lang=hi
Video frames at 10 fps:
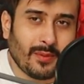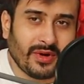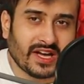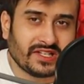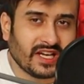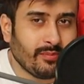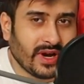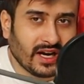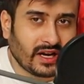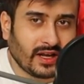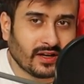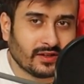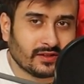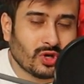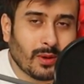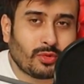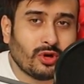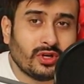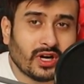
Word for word: mAh की बैटरी जो आपको